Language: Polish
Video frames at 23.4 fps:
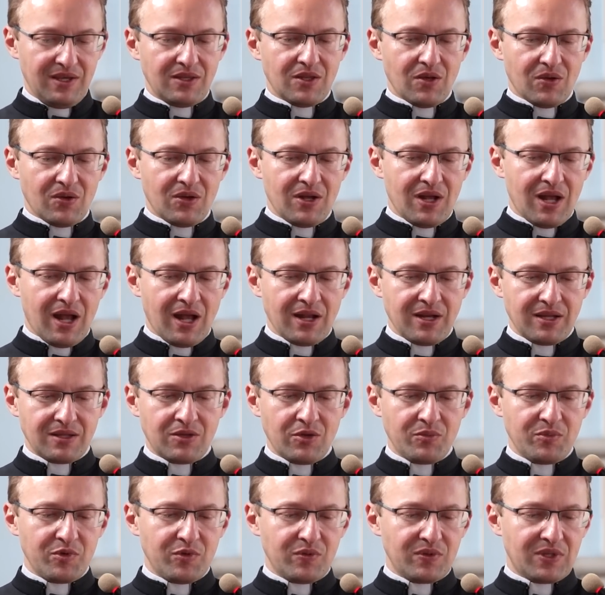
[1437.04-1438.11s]
No, ale
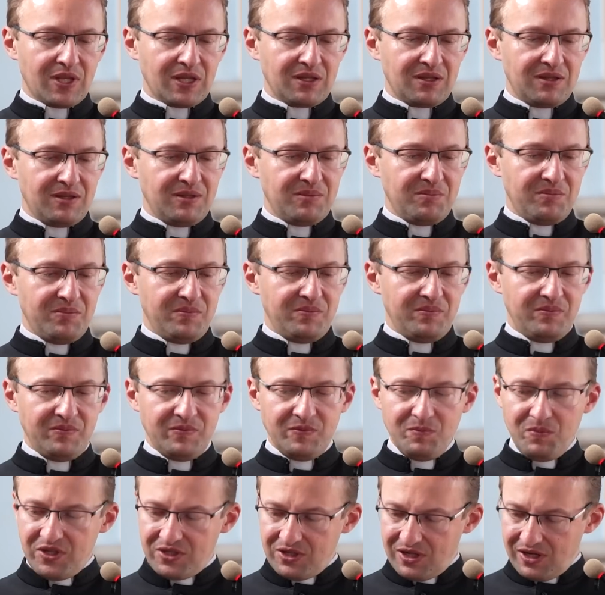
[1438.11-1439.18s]
to był taki,
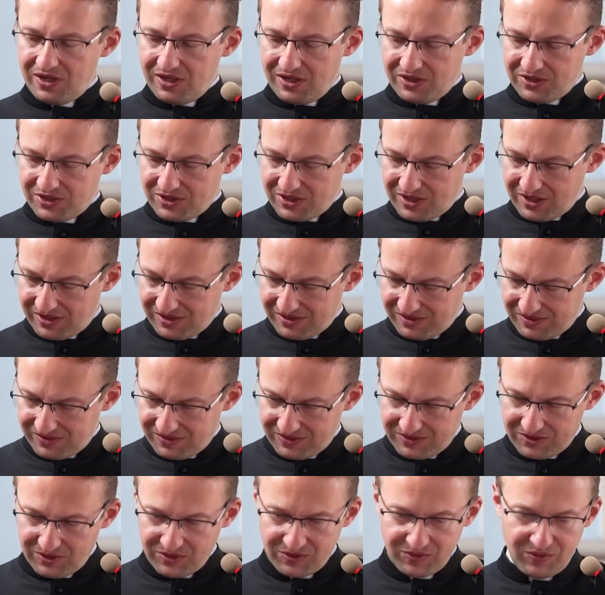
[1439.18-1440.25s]
myślę, jeszcze
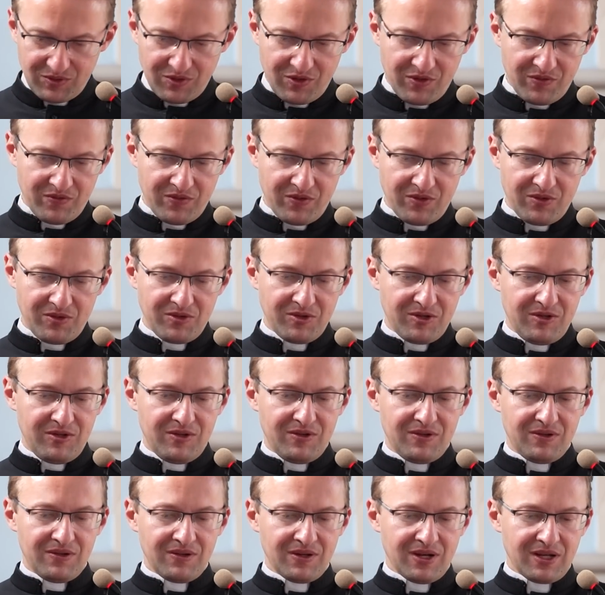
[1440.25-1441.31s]
stosunkowo
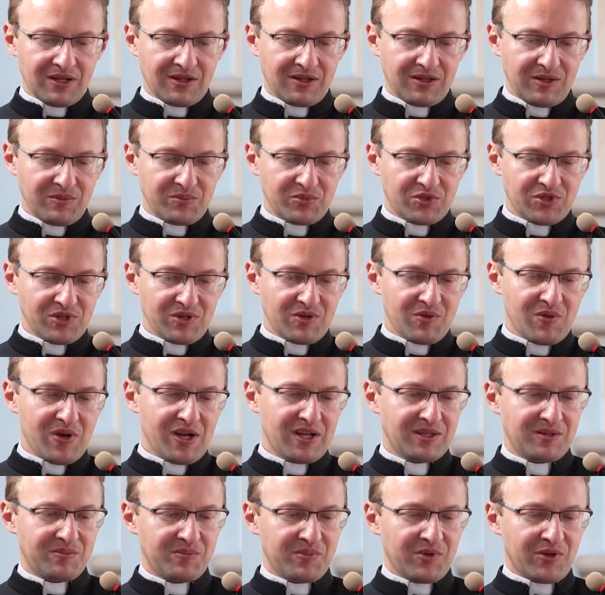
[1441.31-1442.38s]
lekki
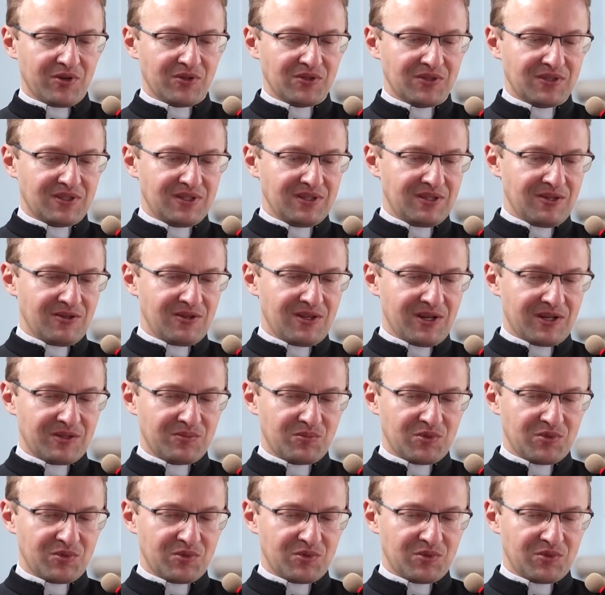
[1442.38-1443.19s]
przykład, prosty, to teraz